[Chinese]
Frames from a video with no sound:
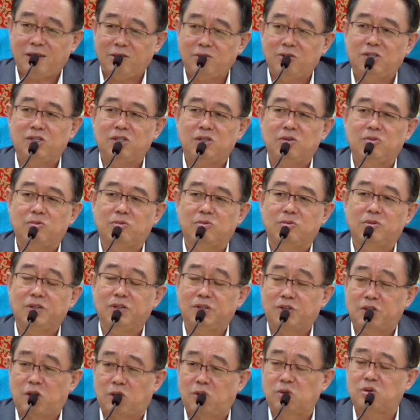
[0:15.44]
家要记住，
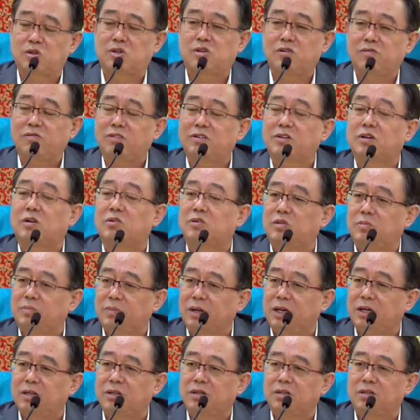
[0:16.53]
你找师傅找什
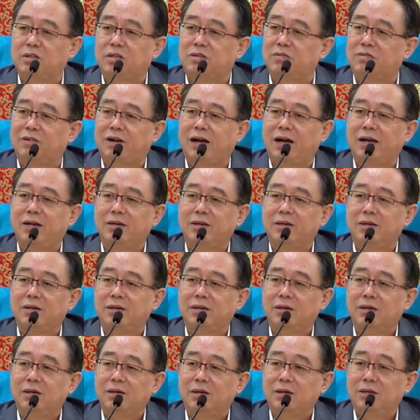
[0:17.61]
么样的师傅？
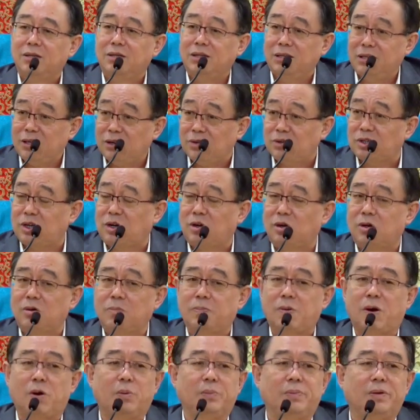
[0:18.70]
你要找个
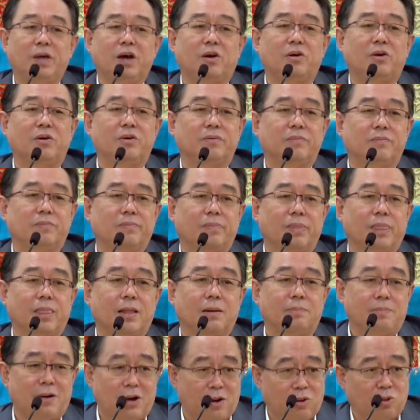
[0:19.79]
保镖
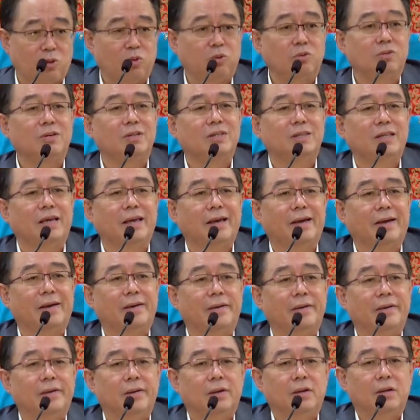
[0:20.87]
保护着你，
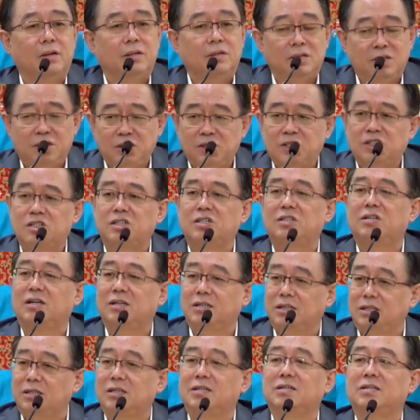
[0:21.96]
你是
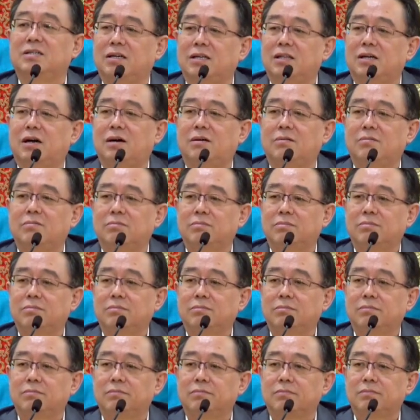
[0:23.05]
人行邪道，
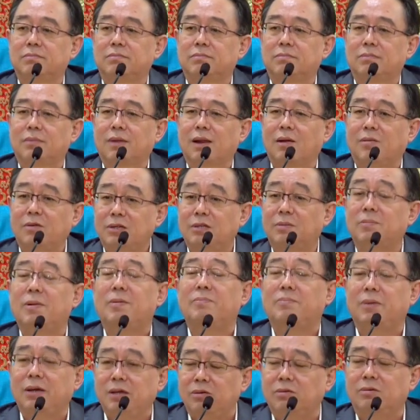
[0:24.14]
为什么
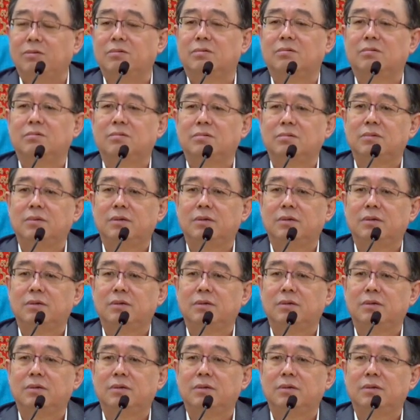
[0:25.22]
没用？